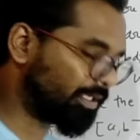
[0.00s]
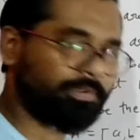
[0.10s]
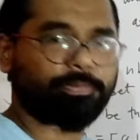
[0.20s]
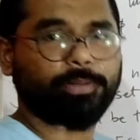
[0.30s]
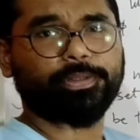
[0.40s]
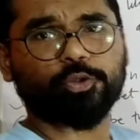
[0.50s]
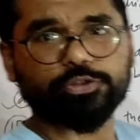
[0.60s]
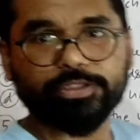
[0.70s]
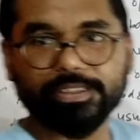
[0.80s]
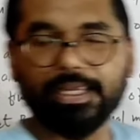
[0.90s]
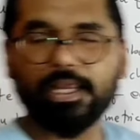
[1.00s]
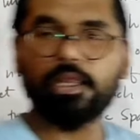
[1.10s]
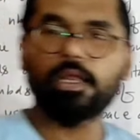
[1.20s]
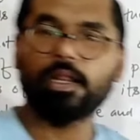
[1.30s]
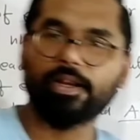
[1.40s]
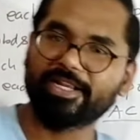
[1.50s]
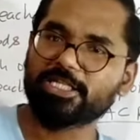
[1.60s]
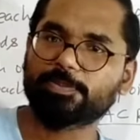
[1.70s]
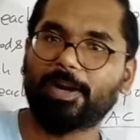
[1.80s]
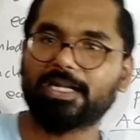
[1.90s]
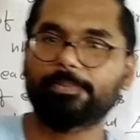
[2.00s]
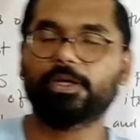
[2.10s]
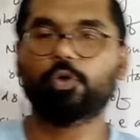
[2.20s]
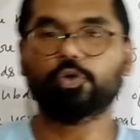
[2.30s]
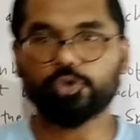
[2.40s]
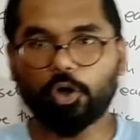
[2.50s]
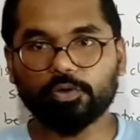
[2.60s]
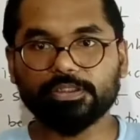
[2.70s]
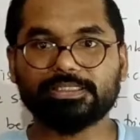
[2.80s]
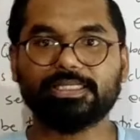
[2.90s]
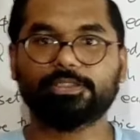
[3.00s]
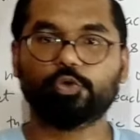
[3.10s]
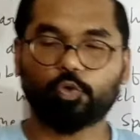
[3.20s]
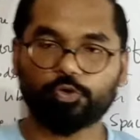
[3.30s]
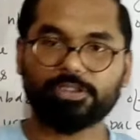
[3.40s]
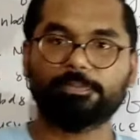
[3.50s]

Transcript: में हमने फिफ्टीन क्वेश्चन किया नेक्स्ट पार्ट में कुछ और इससे क्वेश्चन